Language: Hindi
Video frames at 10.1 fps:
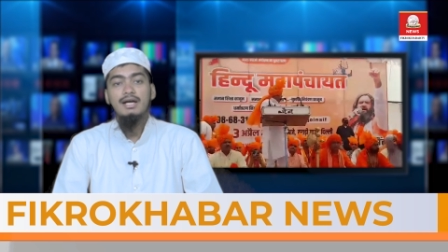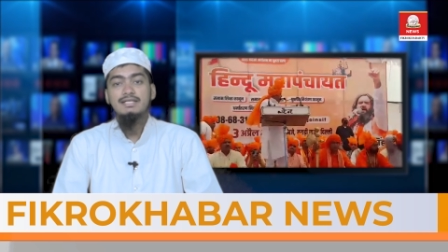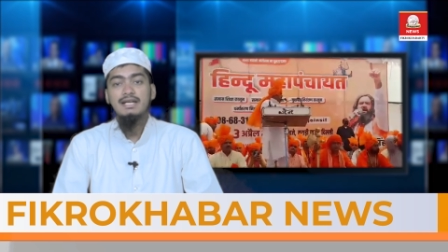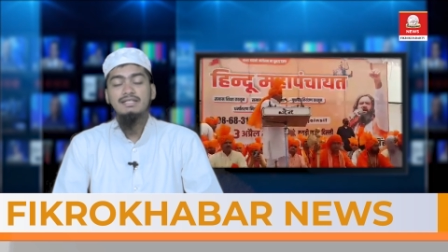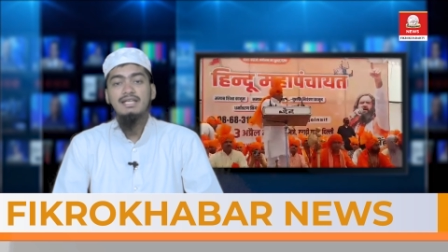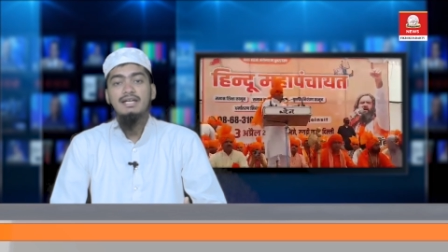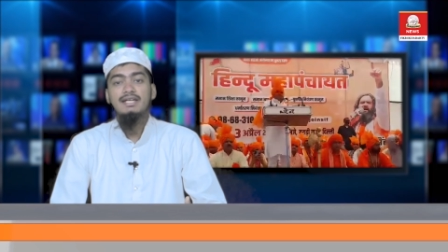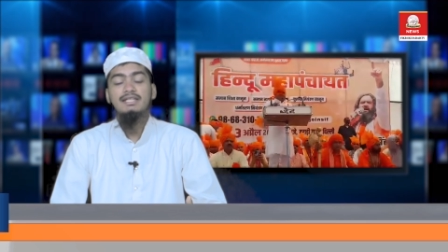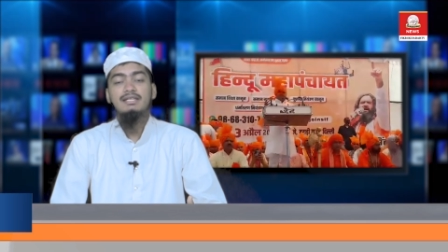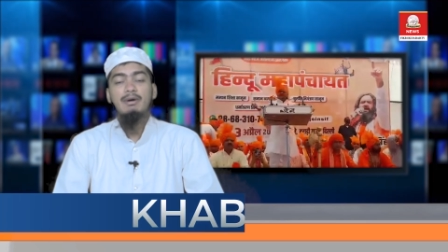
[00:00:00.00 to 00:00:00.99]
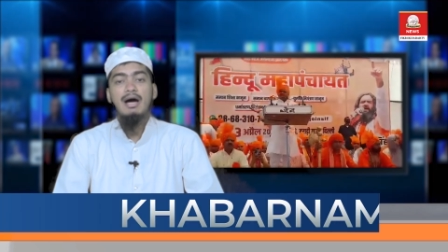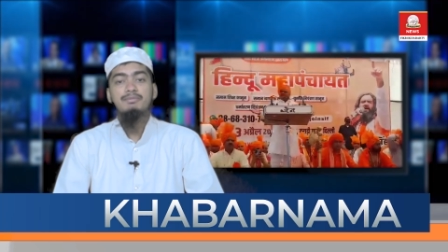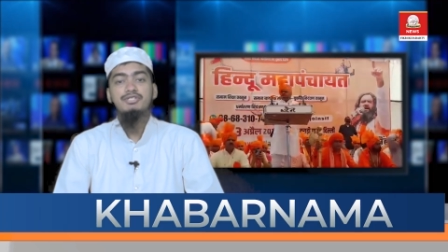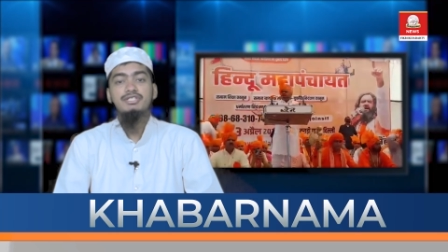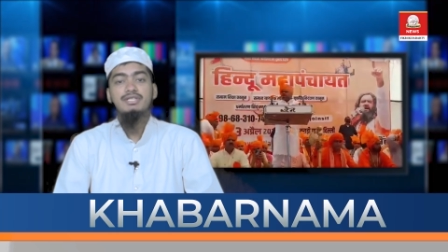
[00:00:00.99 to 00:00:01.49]
ऐसा लगता है कि ये
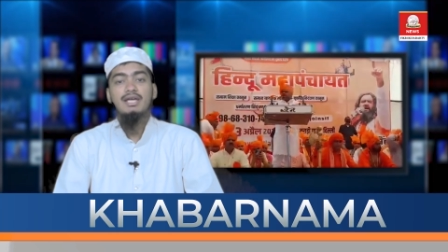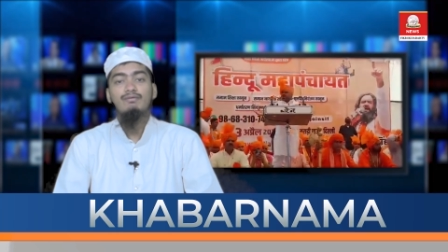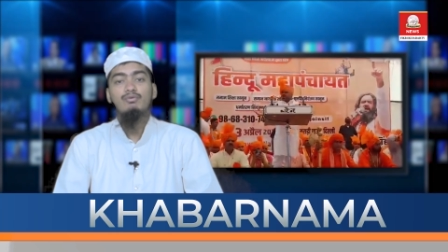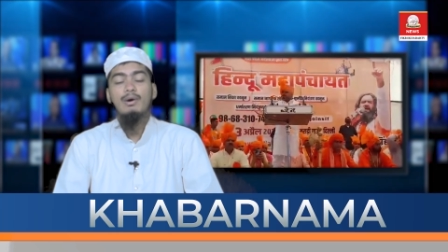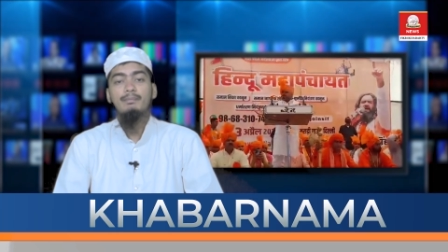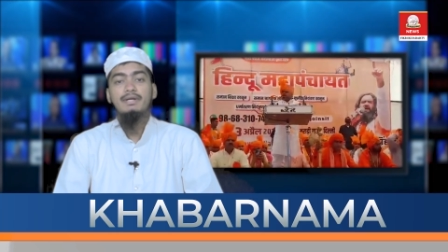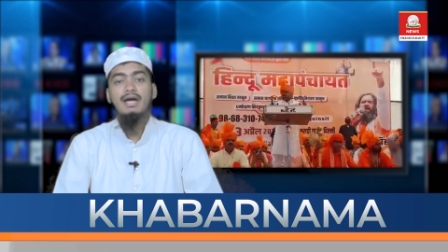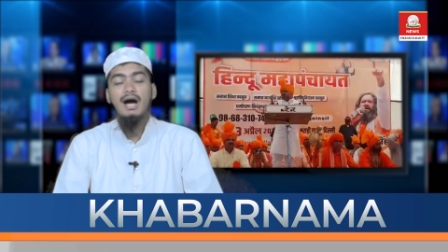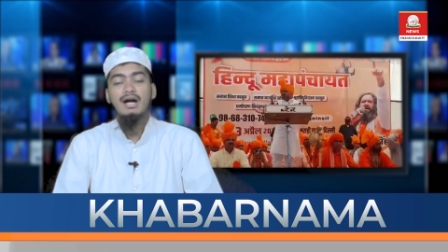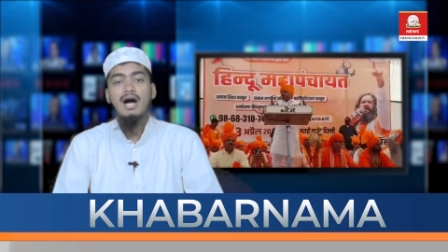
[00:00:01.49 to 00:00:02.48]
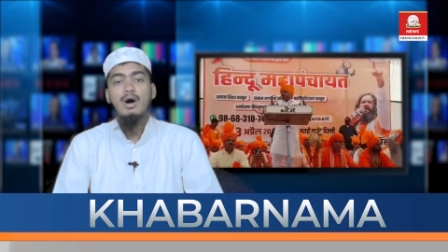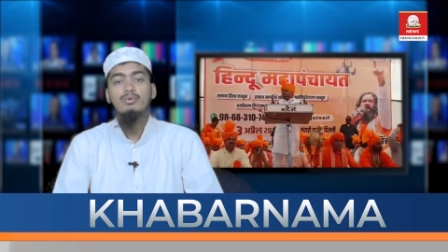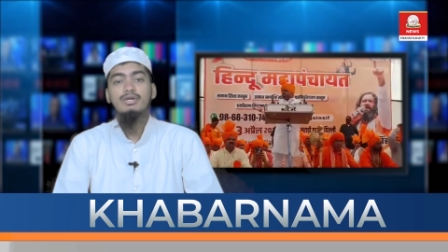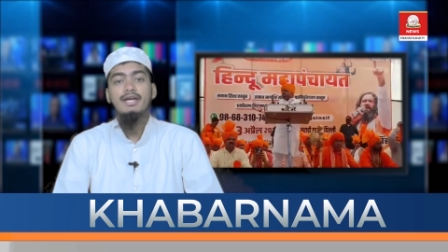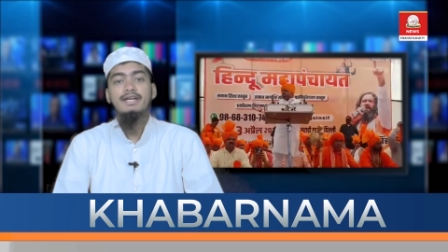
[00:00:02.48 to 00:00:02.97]
तमाम चीज़ें वो अपने
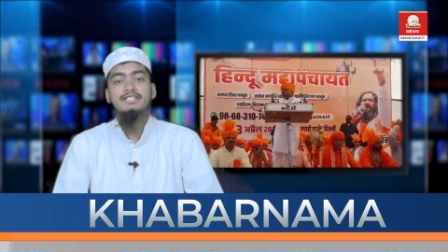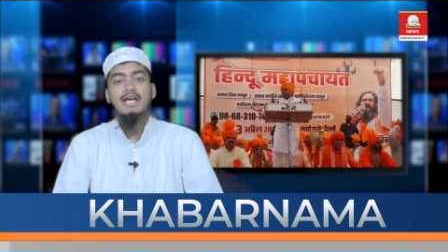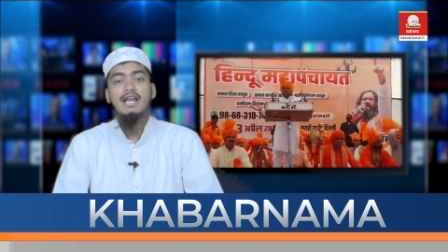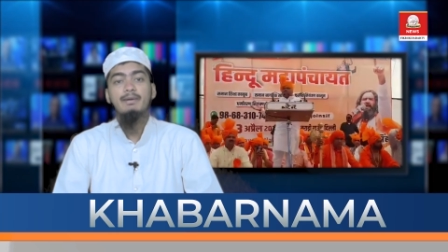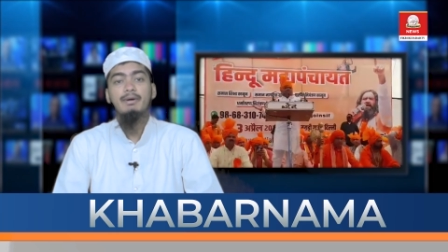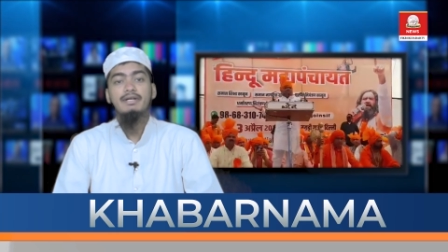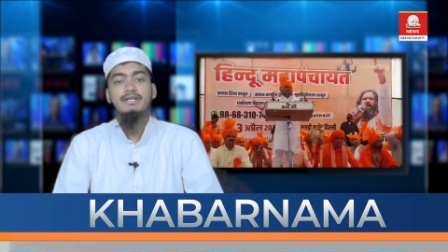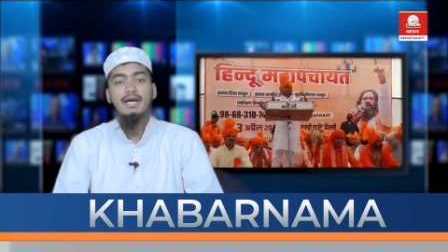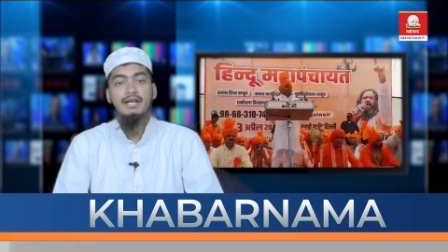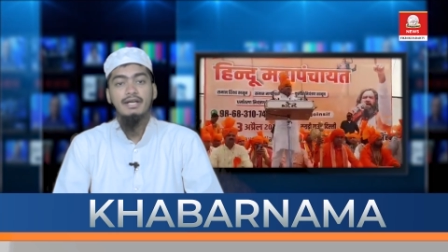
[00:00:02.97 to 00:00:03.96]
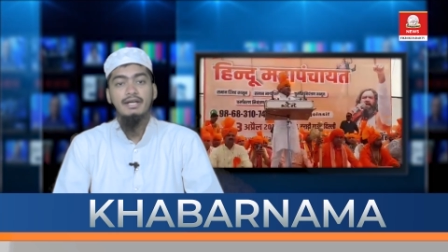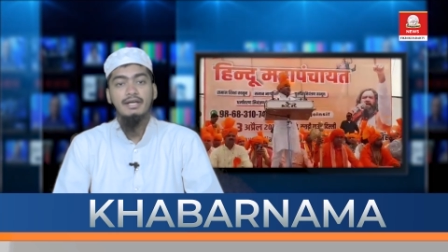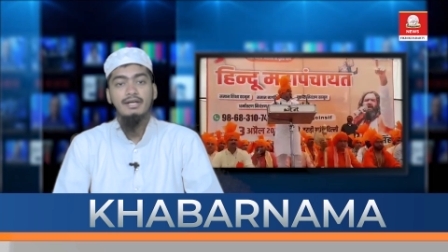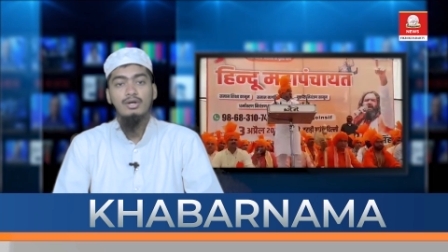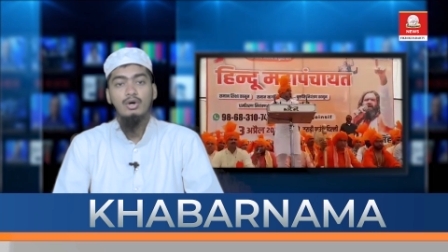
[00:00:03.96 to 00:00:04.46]
आकाओं के इशारे पर ही कर रहे हैं